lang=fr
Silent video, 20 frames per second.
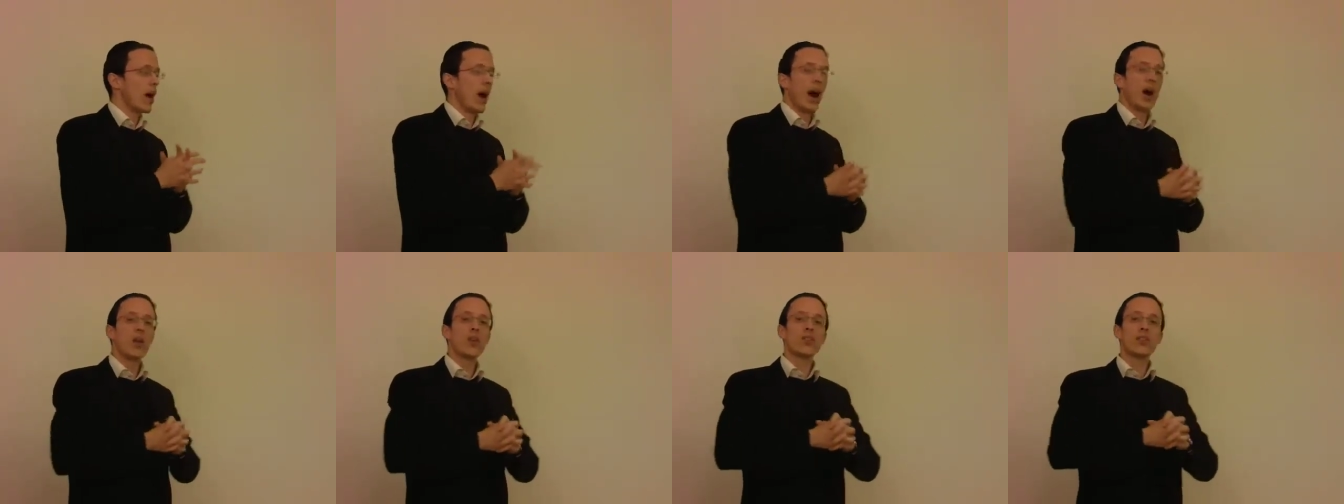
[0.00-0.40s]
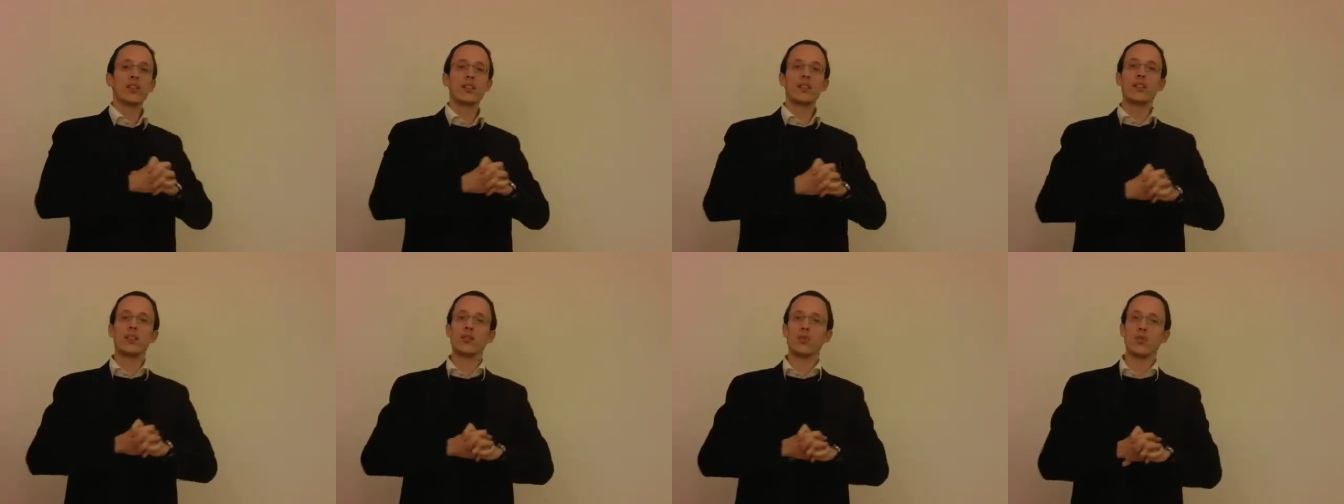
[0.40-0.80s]
Alors cette
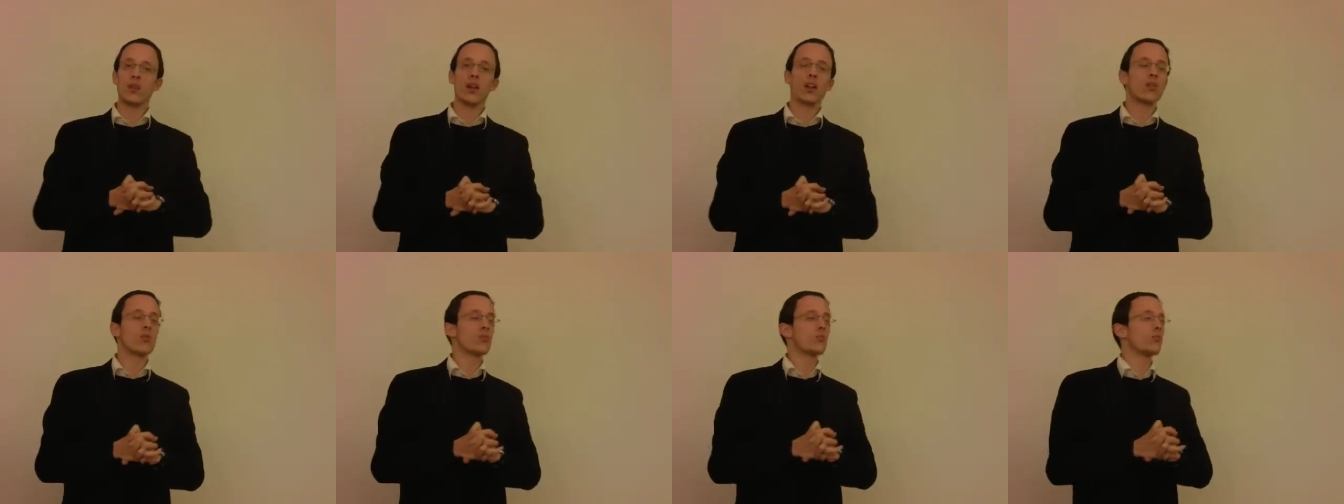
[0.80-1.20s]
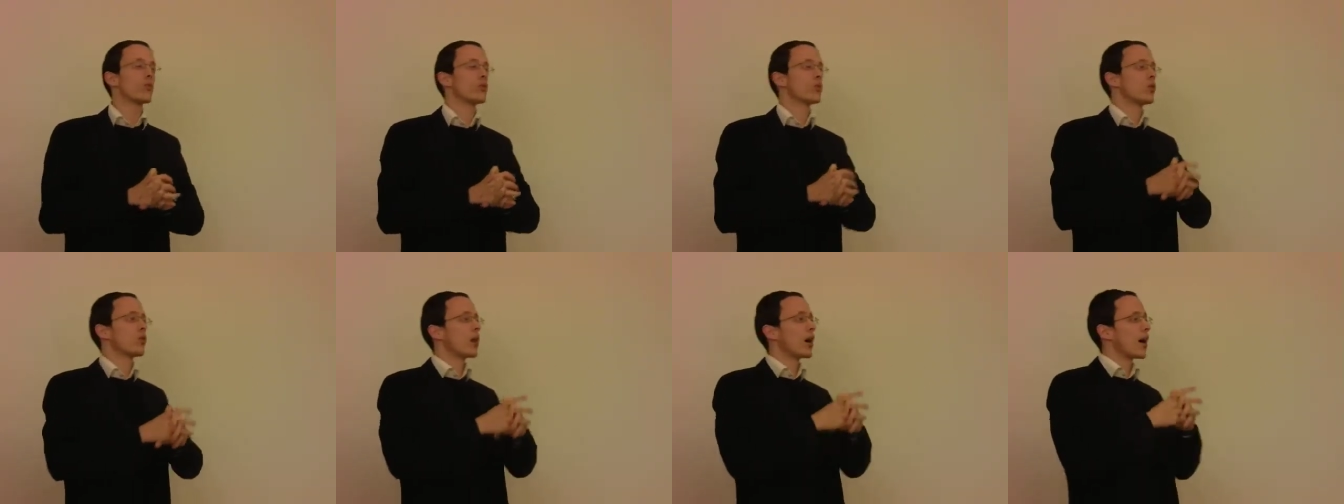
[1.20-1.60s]
question-là, ils l'ont
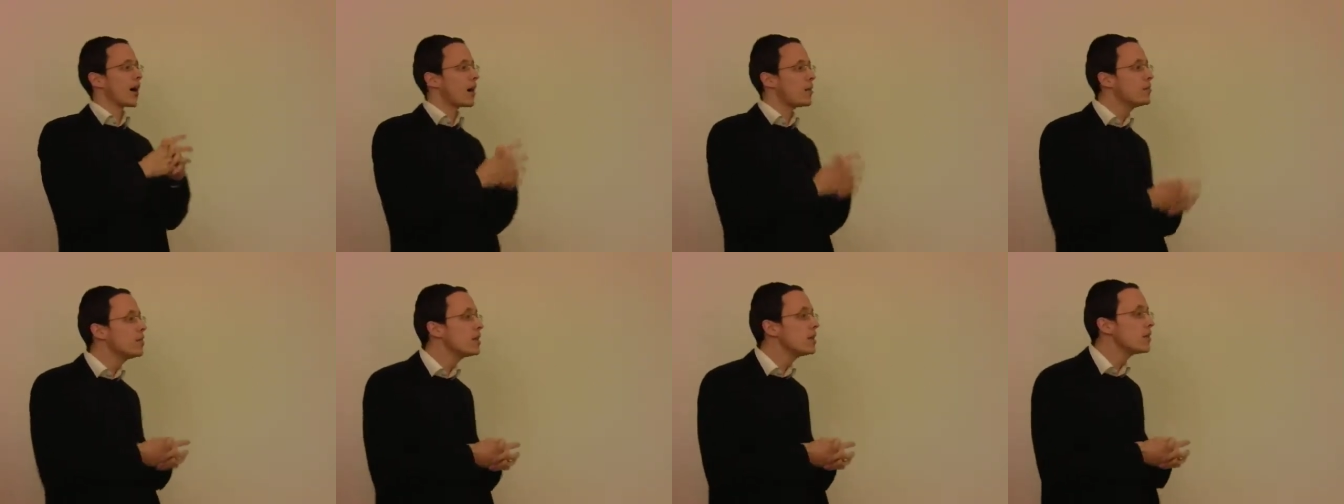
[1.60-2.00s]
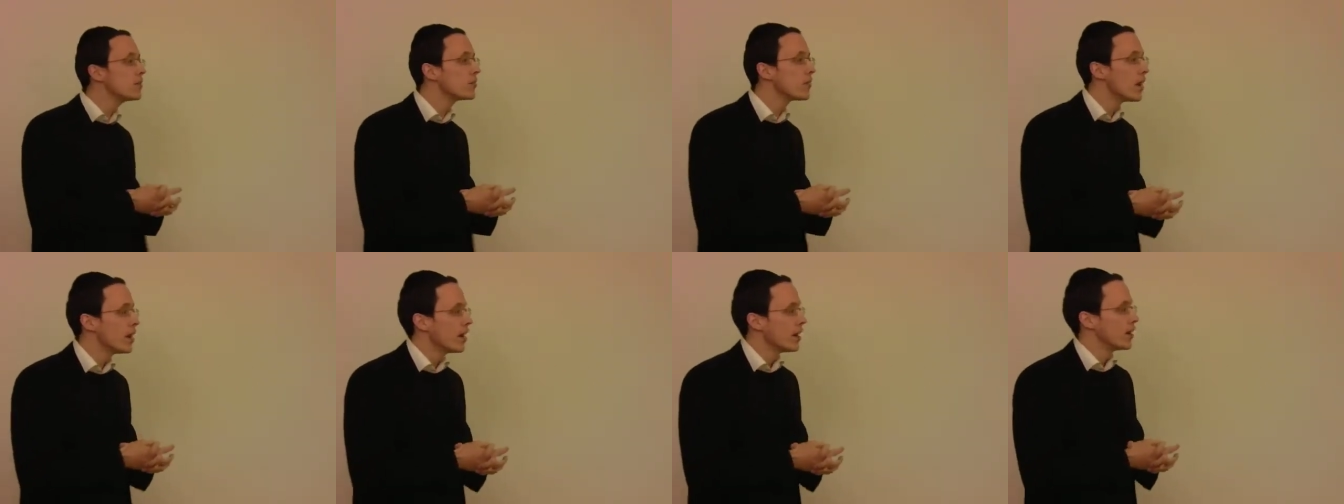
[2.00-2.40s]
demandé au Rahamim,
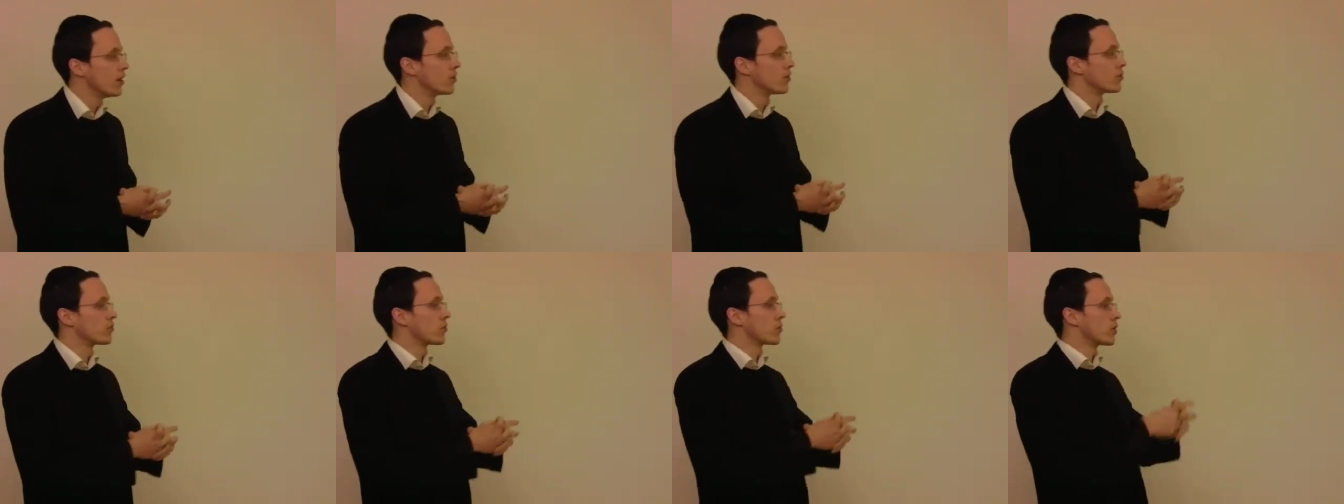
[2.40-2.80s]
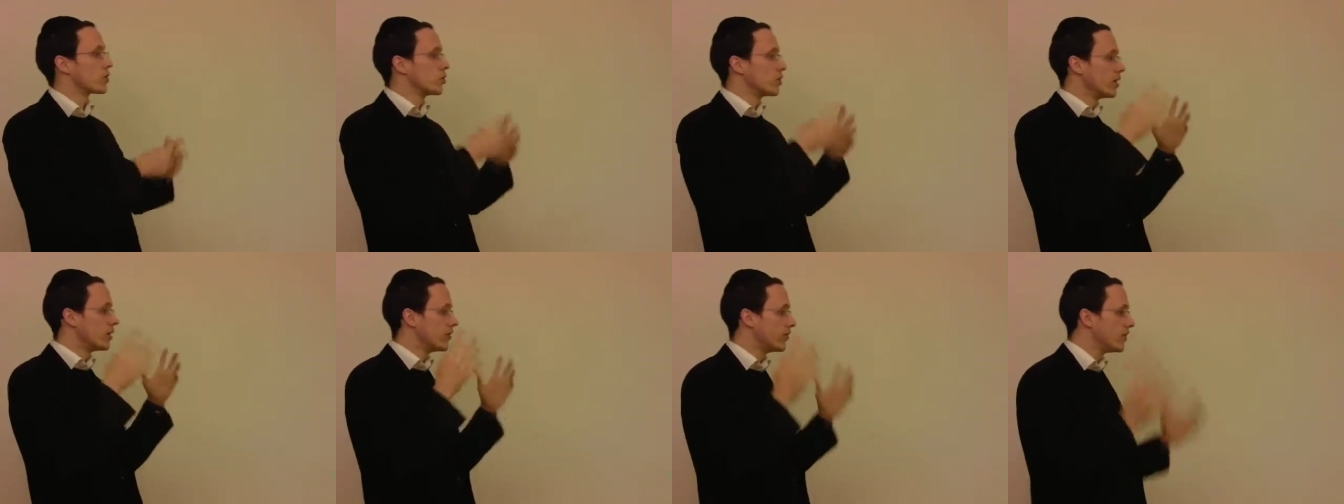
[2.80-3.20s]
ils l'ont demandé au
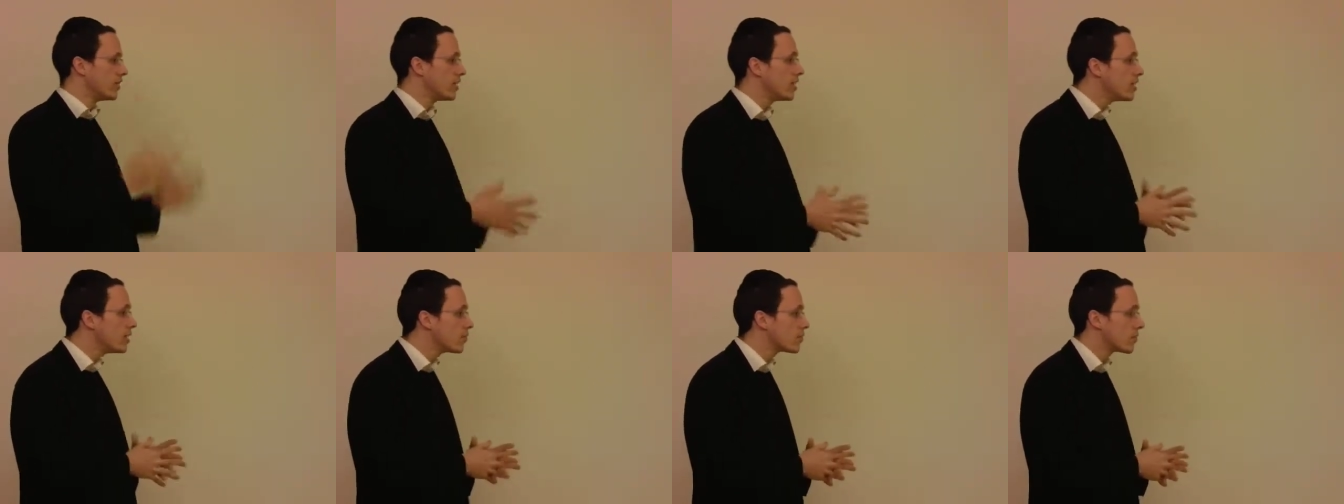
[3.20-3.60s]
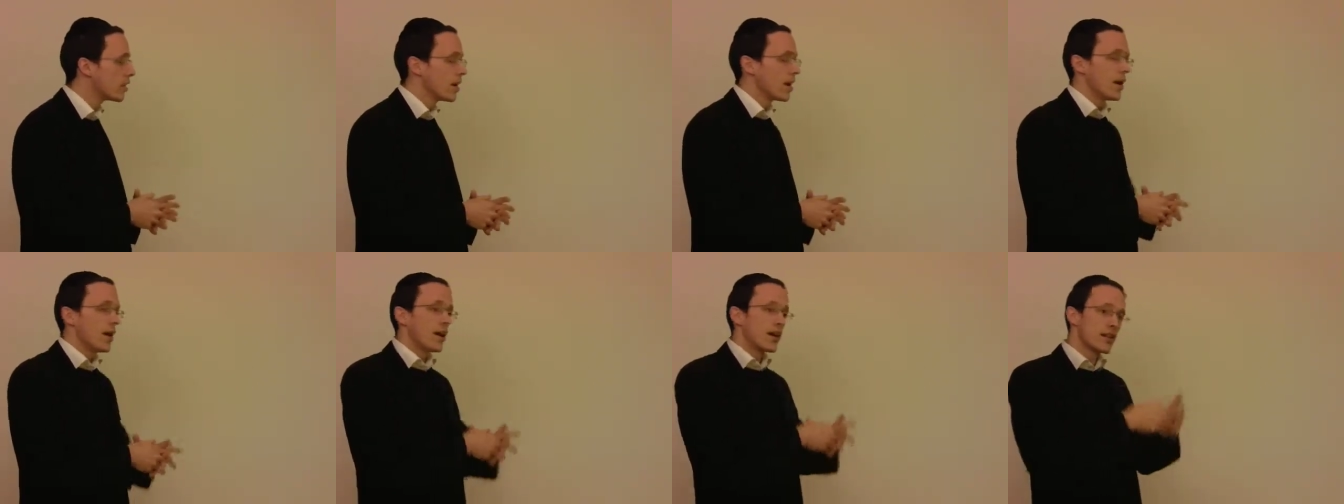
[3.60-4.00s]
Nevi'im,
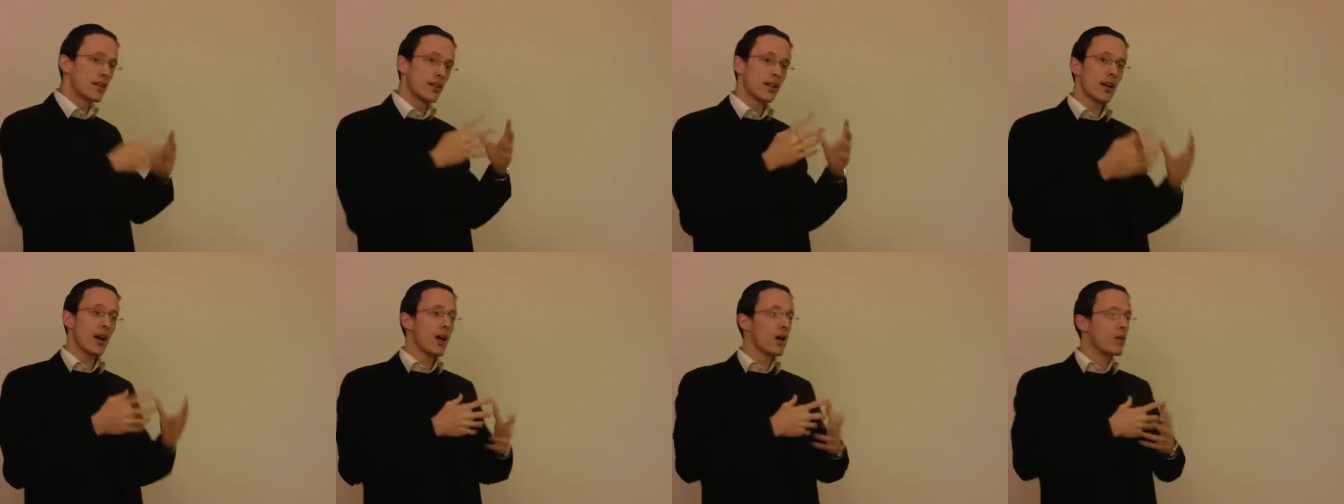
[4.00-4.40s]
etc.